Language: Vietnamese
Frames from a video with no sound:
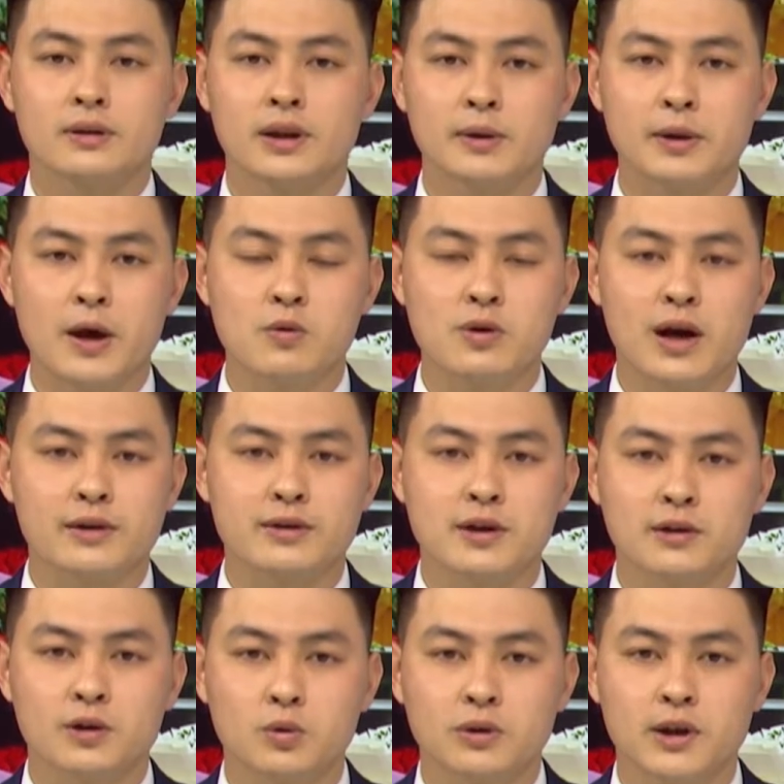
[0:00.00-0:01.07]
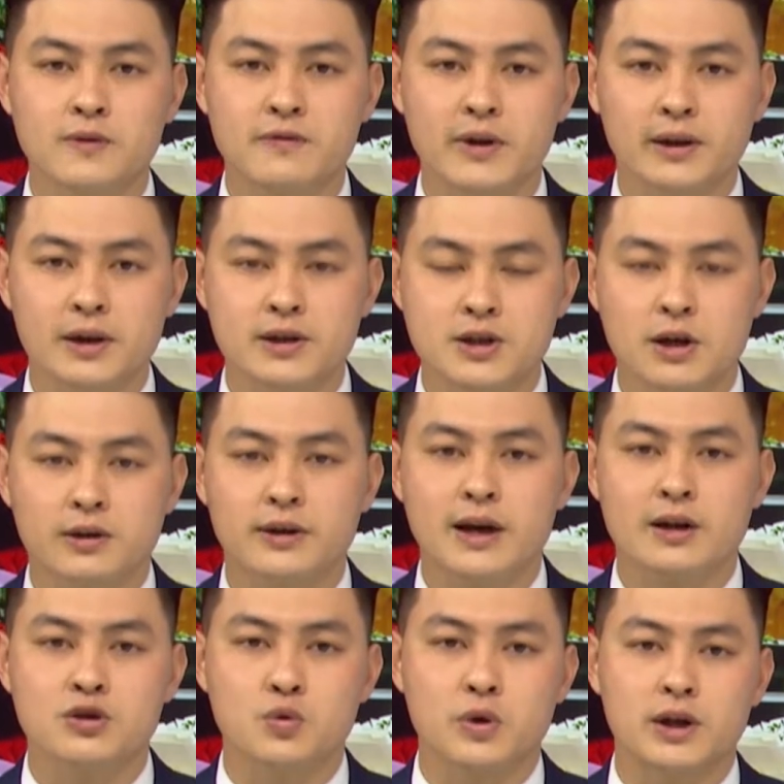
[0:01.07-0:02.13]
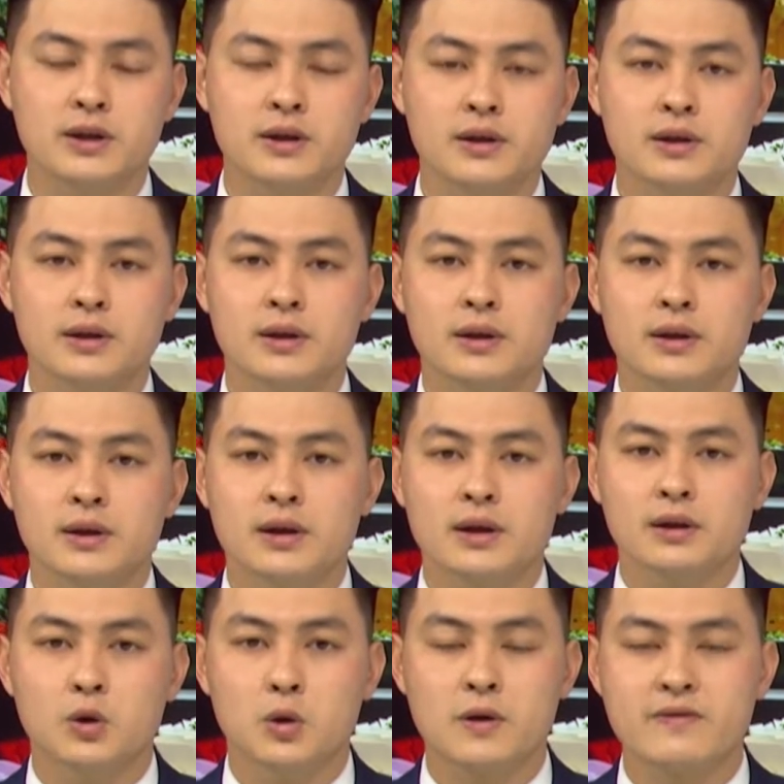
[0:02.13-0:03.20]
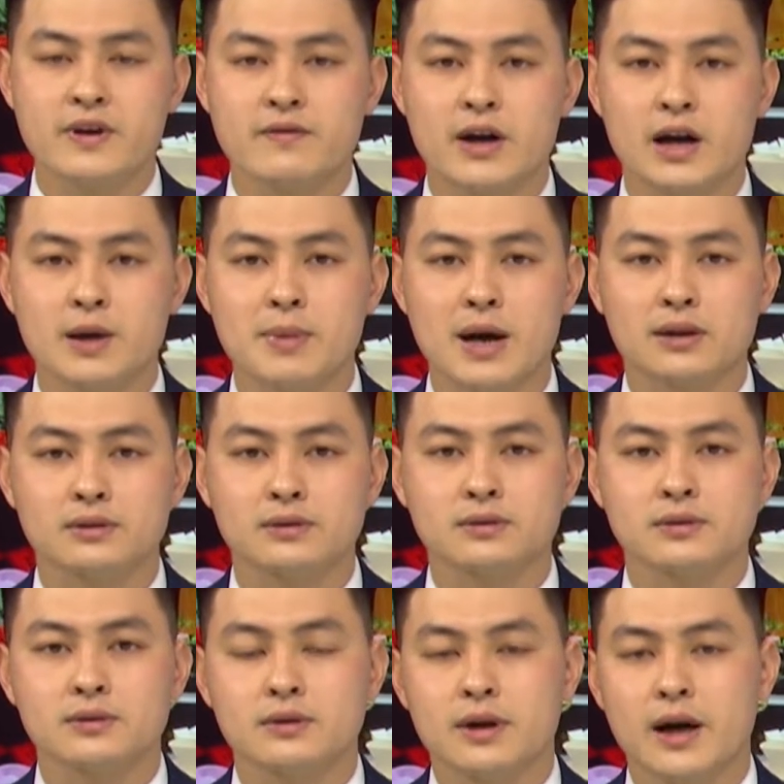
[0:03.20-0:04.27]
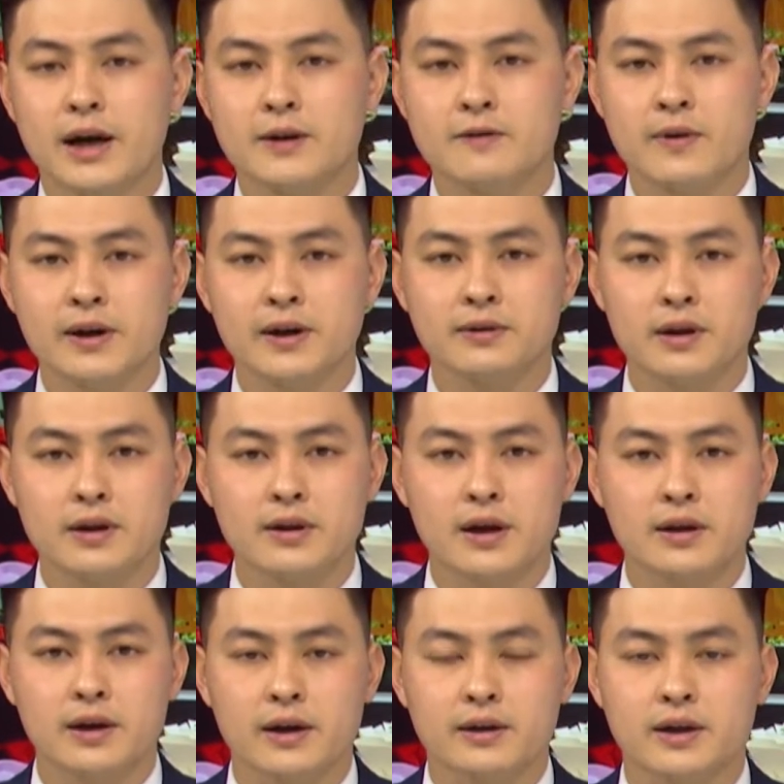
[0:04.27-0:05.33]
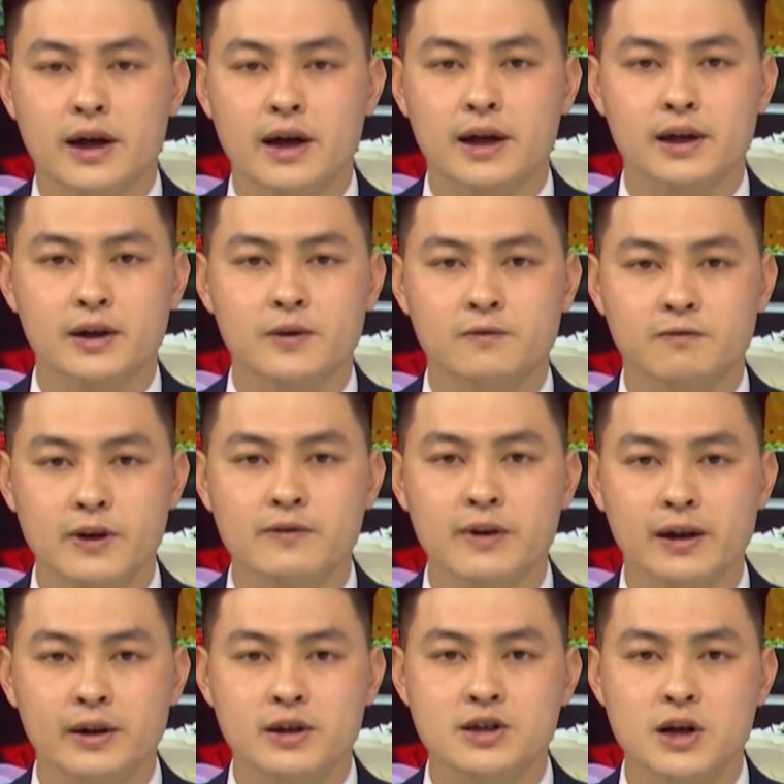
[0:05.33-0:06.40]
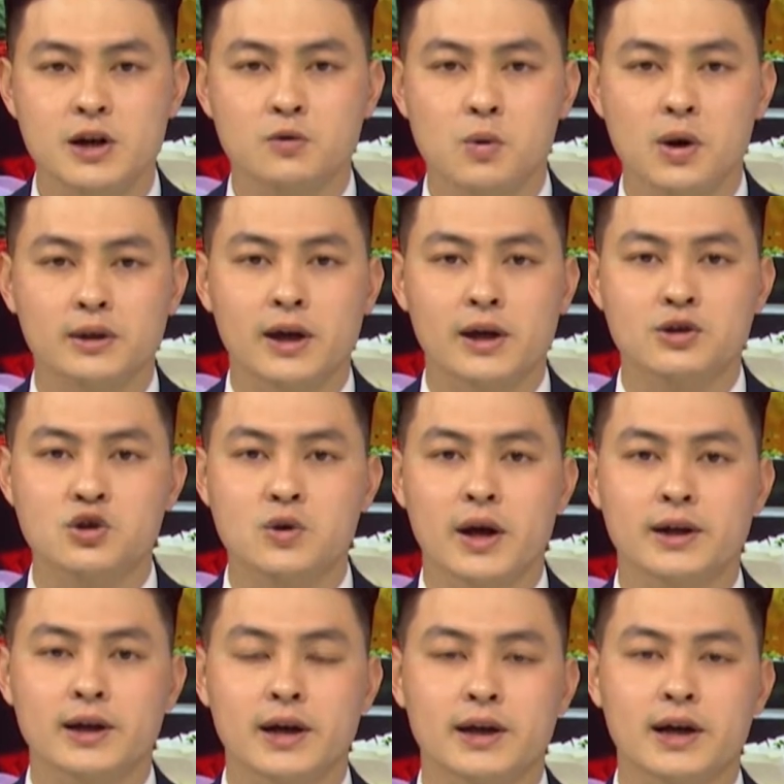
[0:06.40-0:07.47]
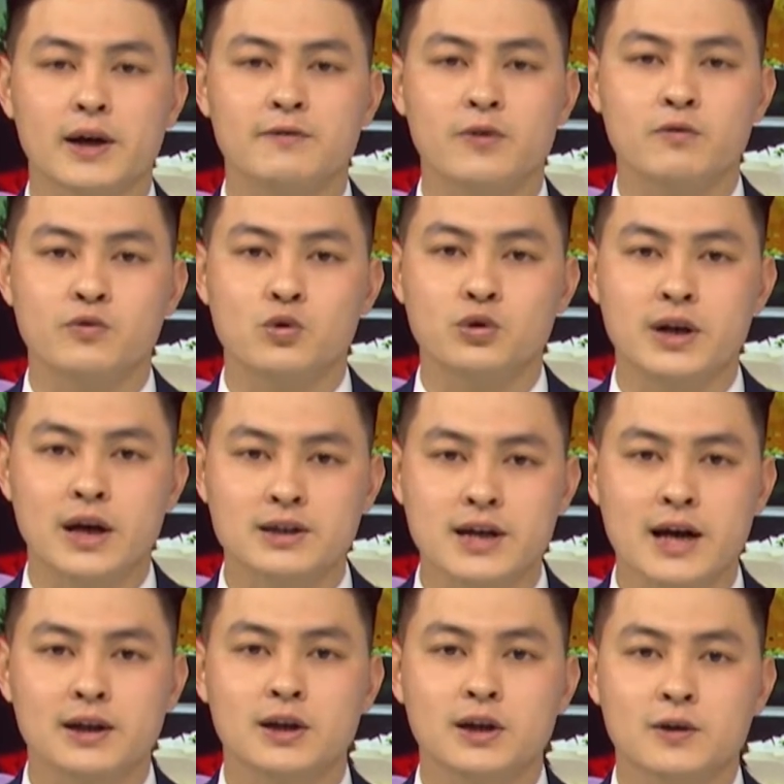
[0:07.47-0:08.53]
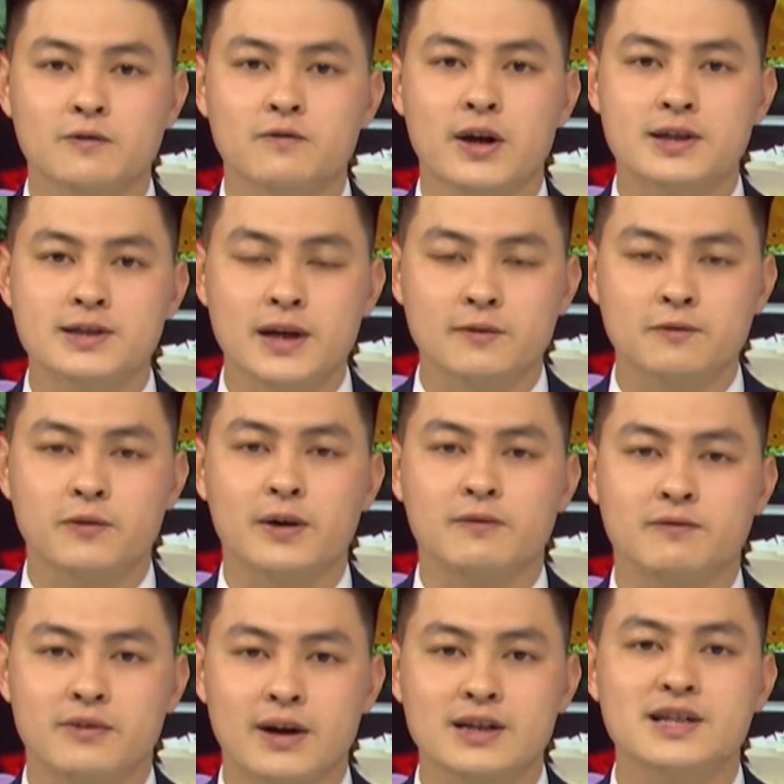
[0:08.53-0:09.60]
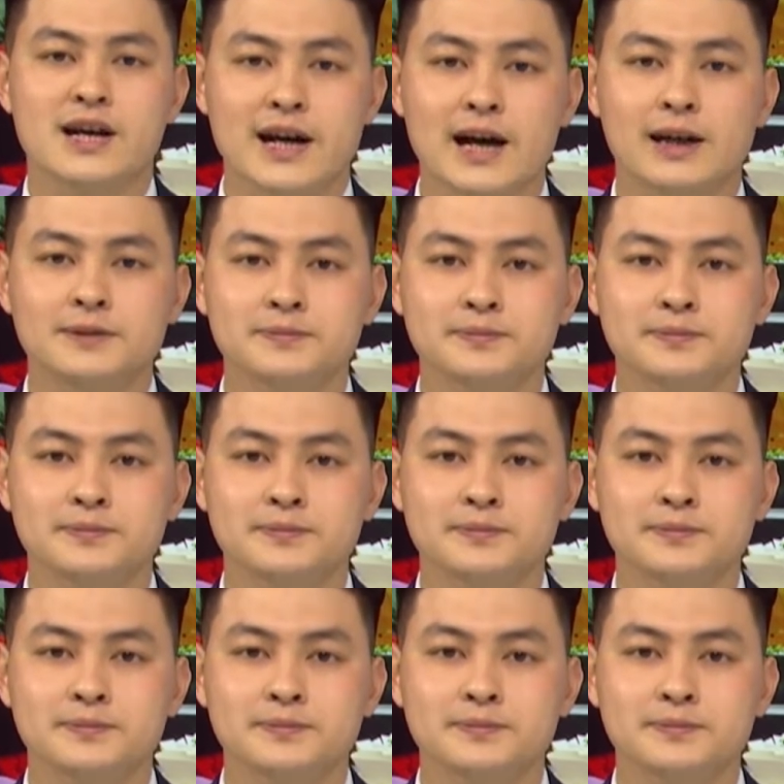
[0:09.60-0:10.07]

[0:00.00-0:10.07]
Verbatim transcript: Tiếp theo là những thông tin về thị trường đáng chú ý. Thưa quý vị và các bạn, ngày Valentine đang cận kề, vì vậy thị trường quà tặng cho ngày này khá phong phú đa dạng về sản phẩm và giá cả.